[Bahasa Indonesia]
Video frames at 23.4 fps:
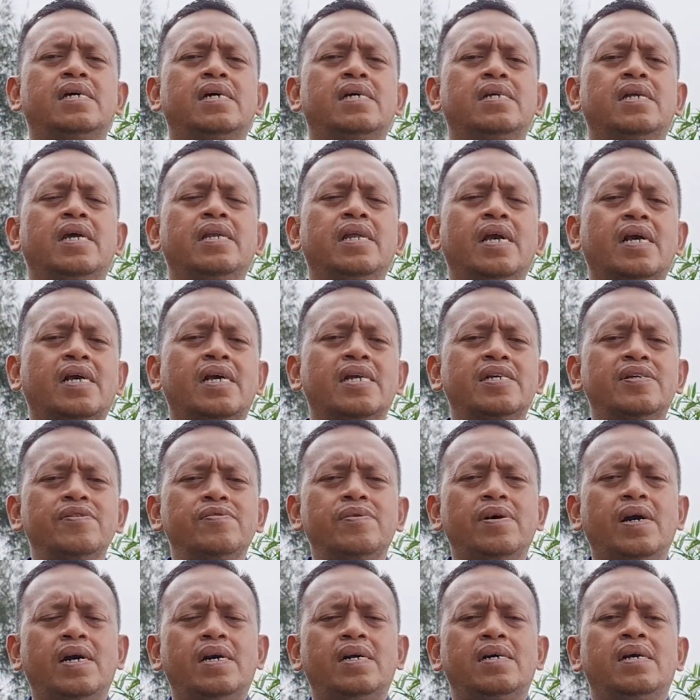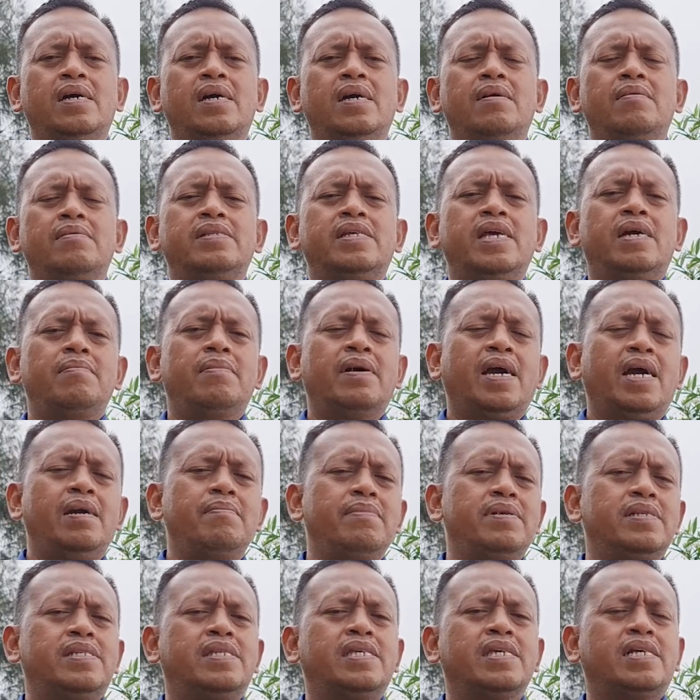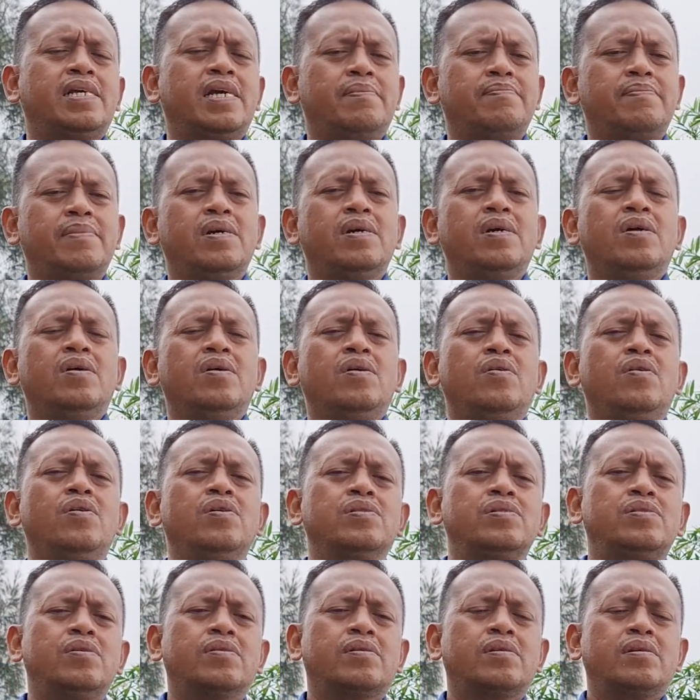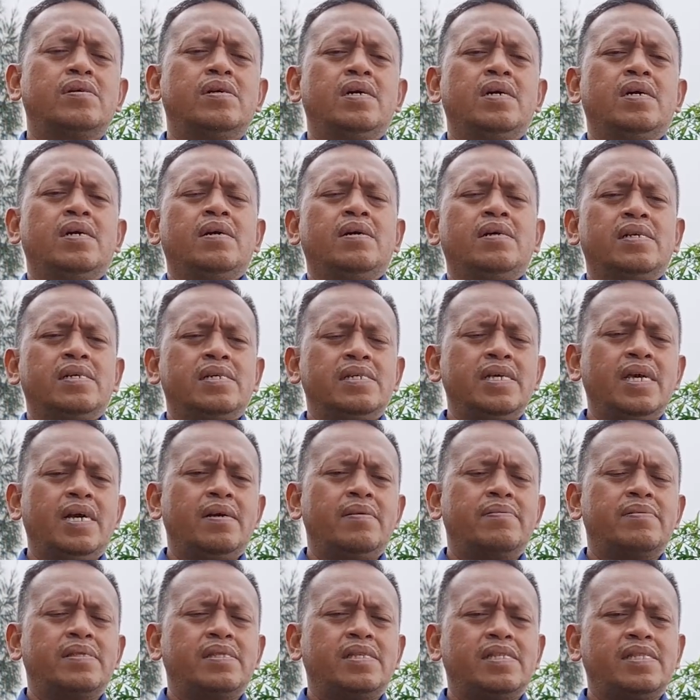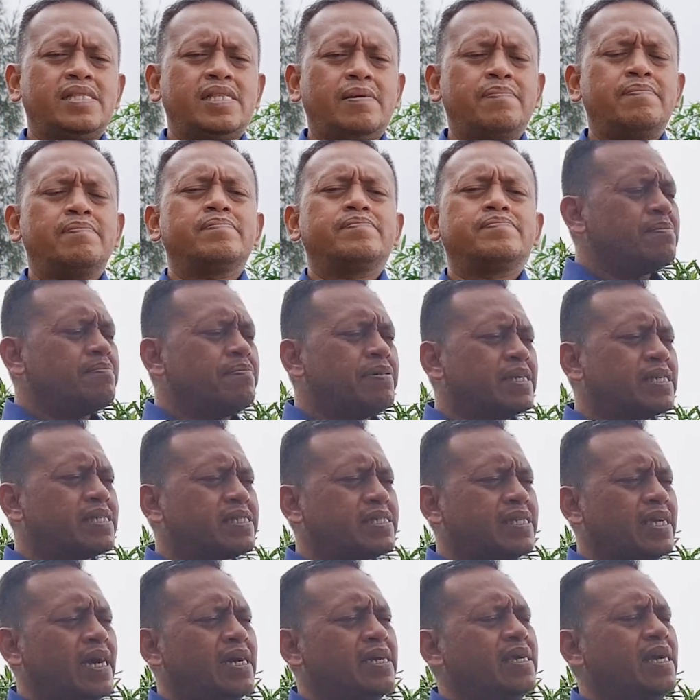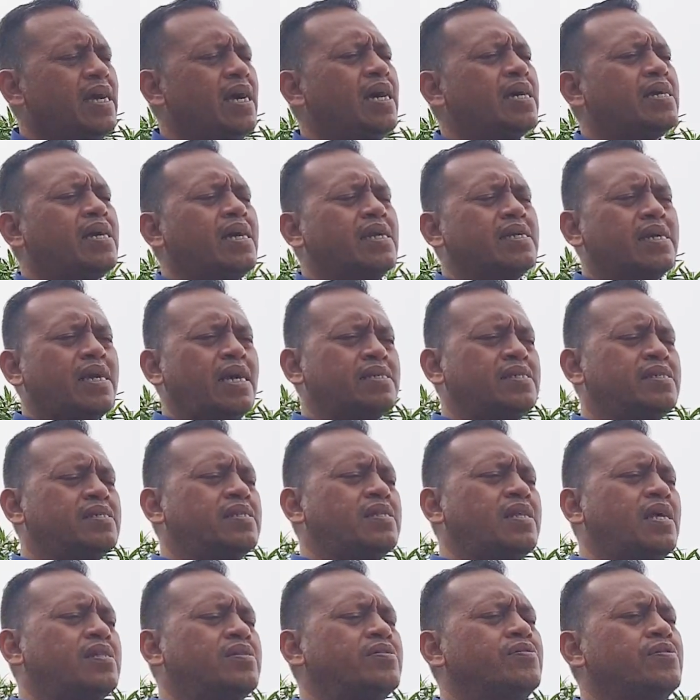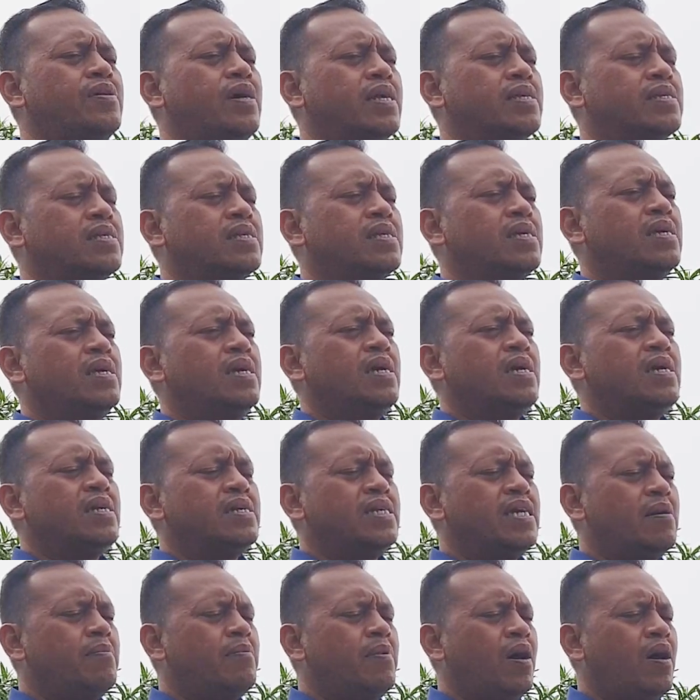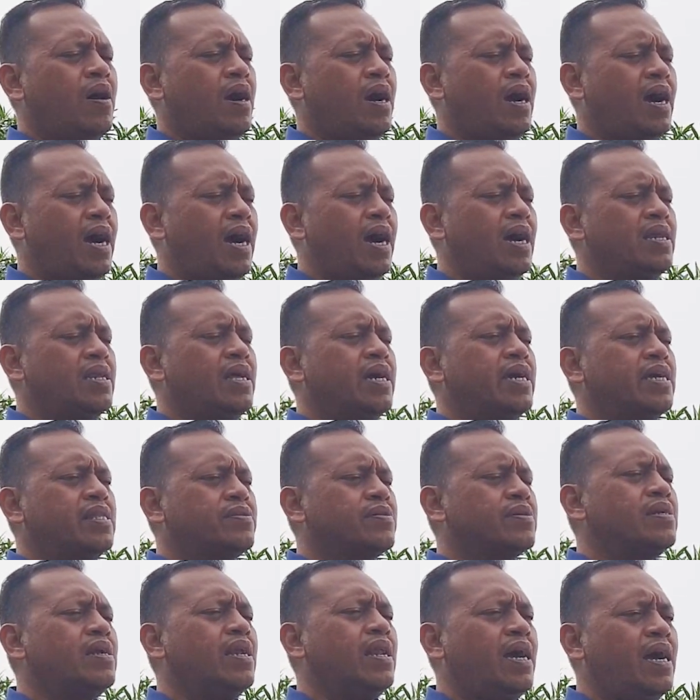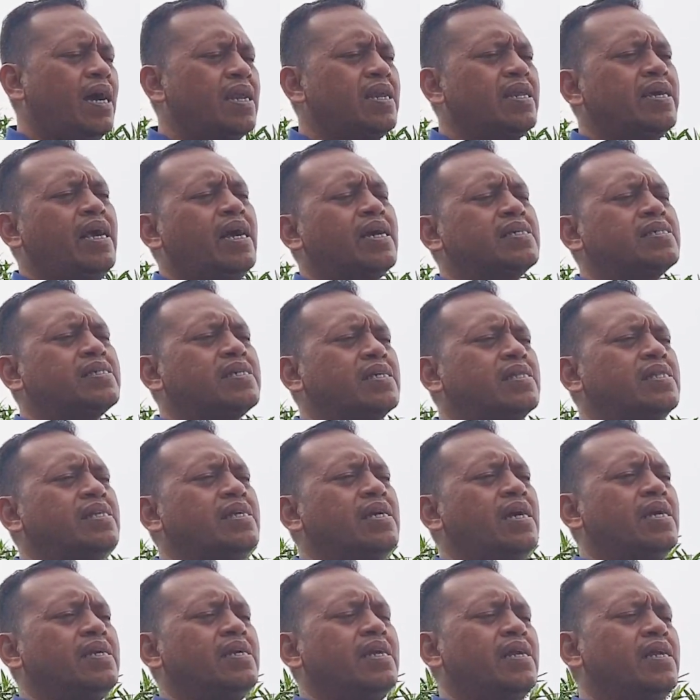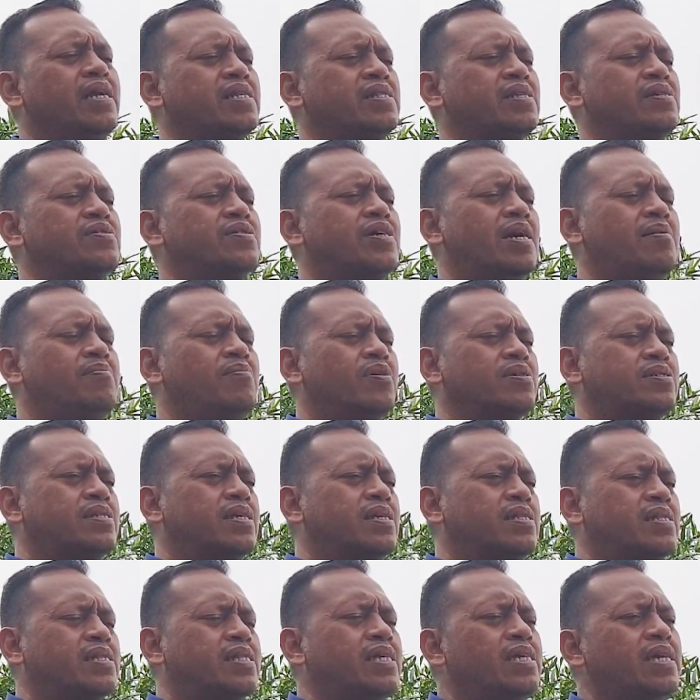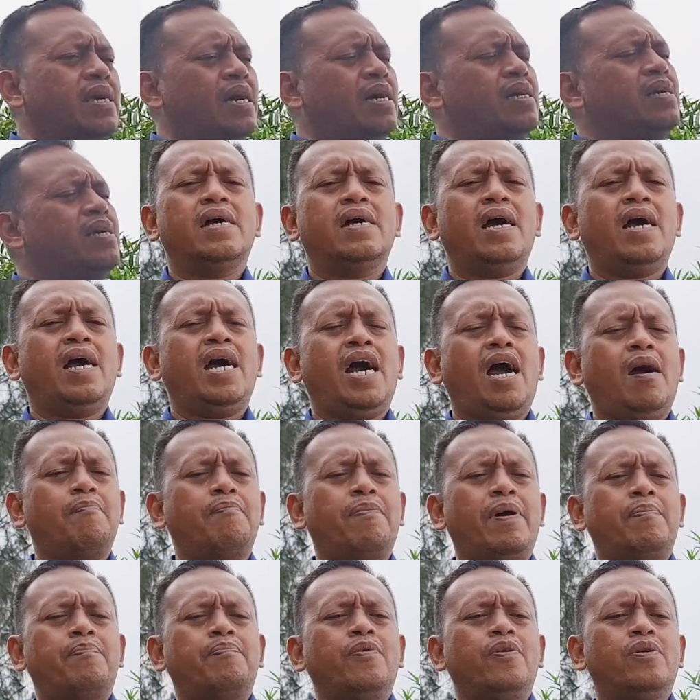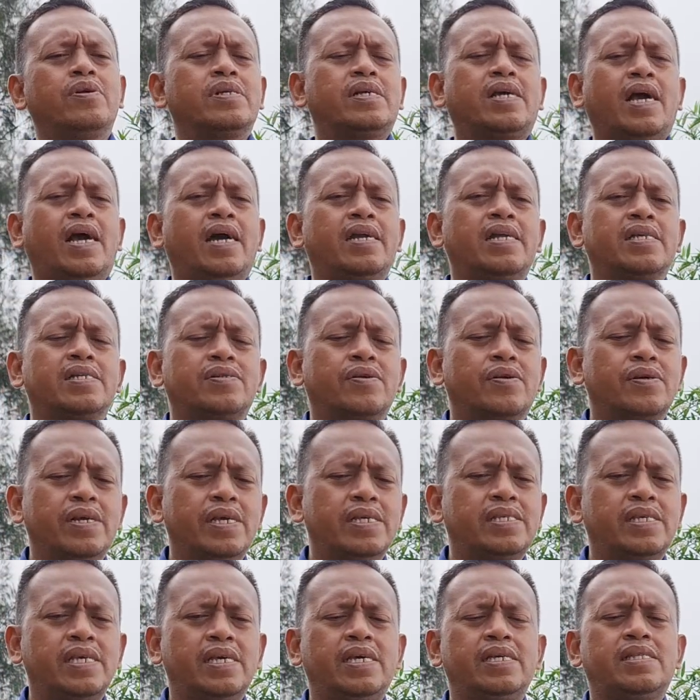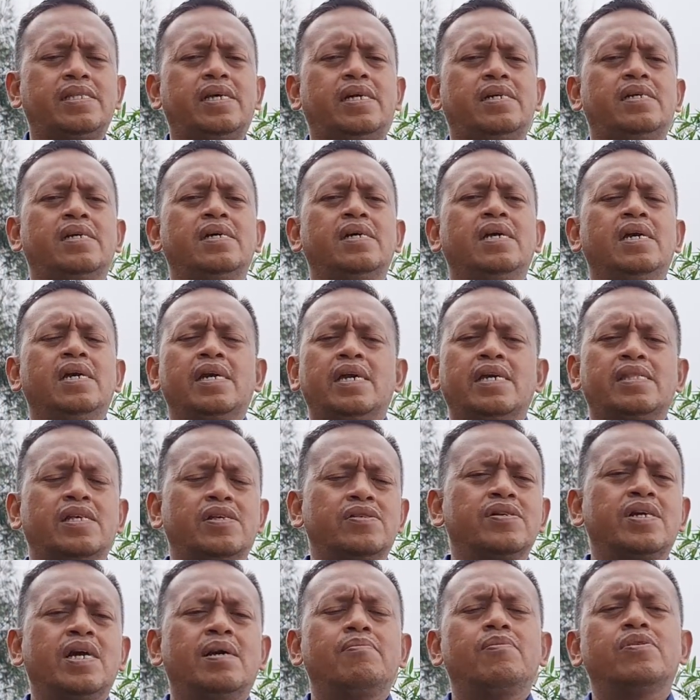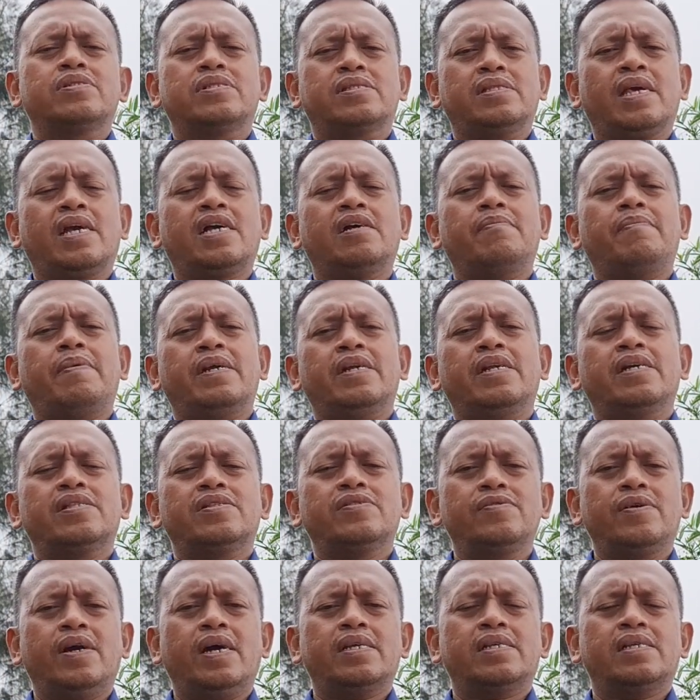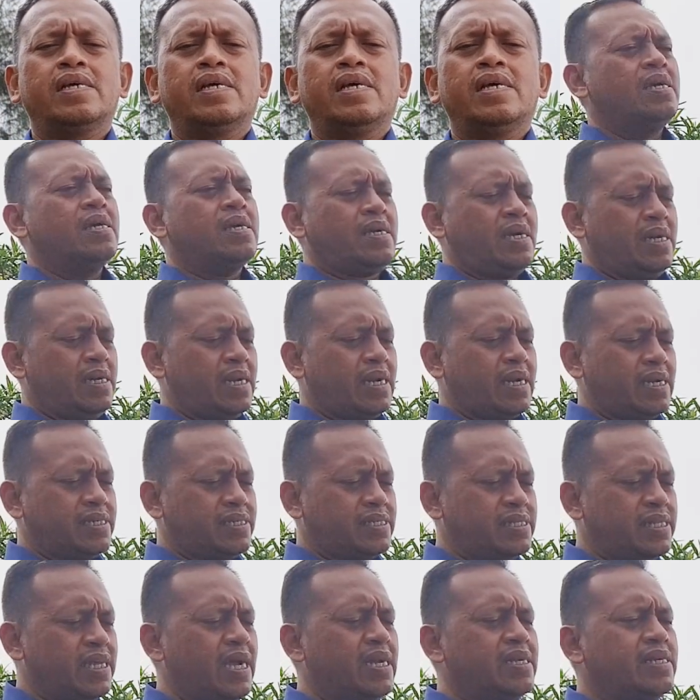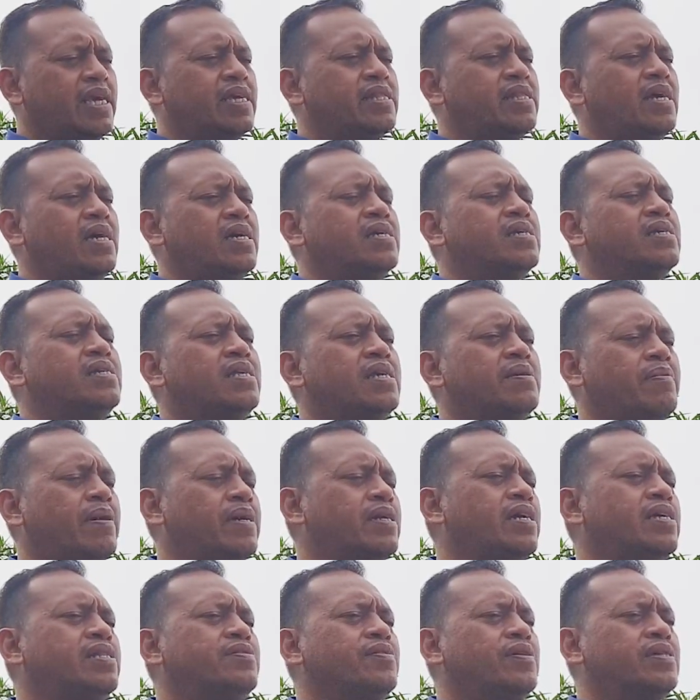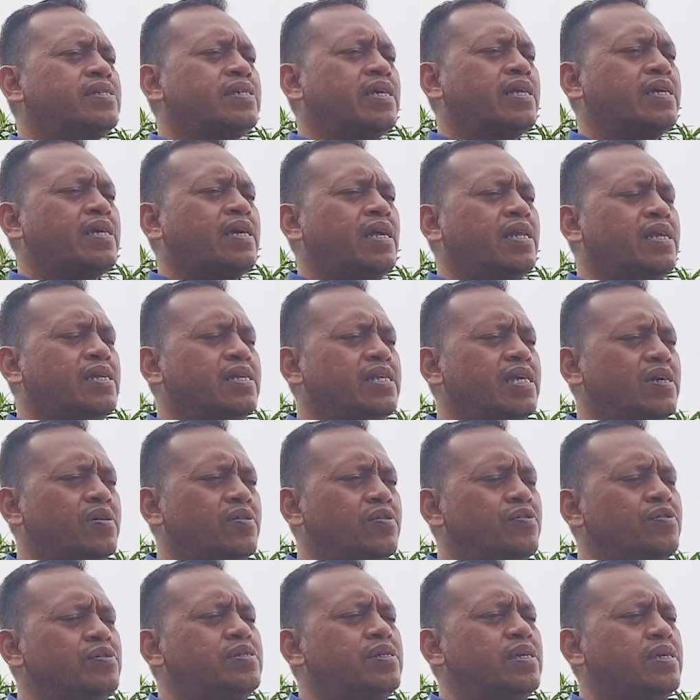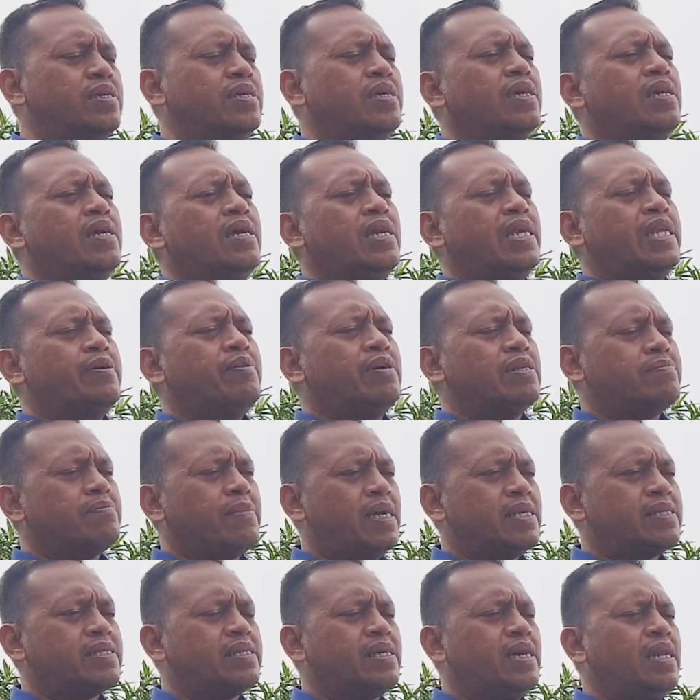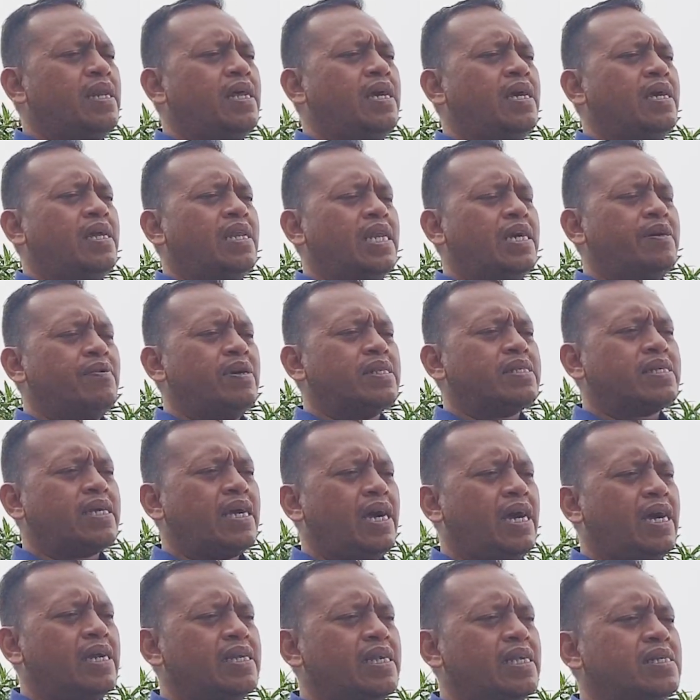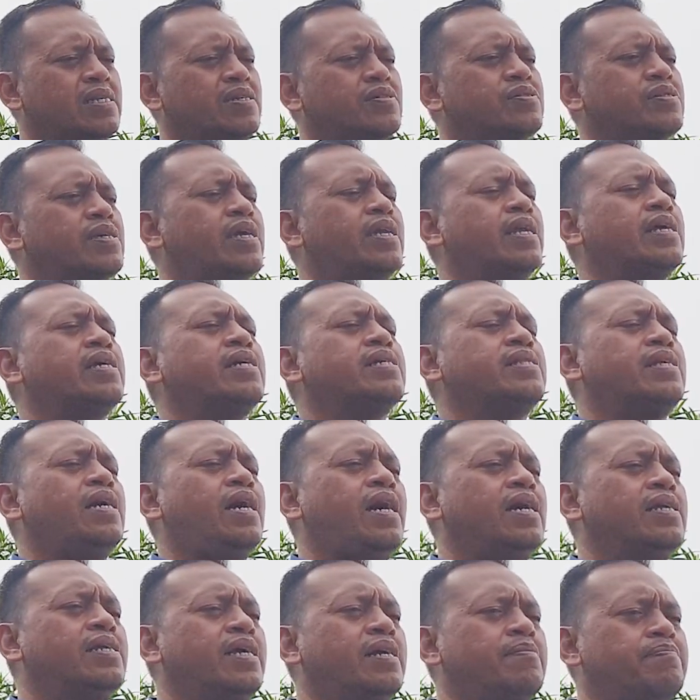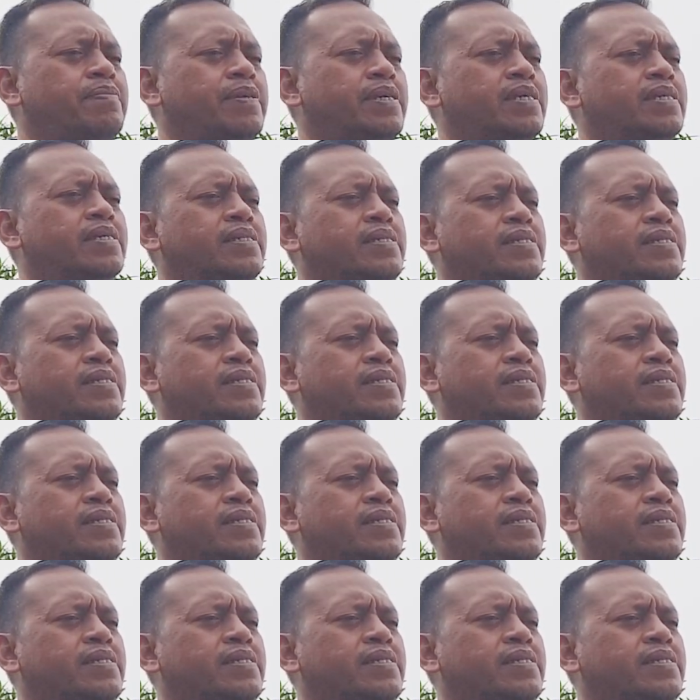Dan yang kedua, dia mengambil sikap untuk dia tetap percaya akan kasih setia Tuhan. Dia bahwa Allah itu adalah Allah yang setia dan kita juga mau setia apapun keadaan kondisi kita. Kita juga mau setia kepada Tuhan karena kesetiaan kita kepada Tuhan seringkali diuji lewat masalah, lewat keadaan kesalahan yang kita hadapi.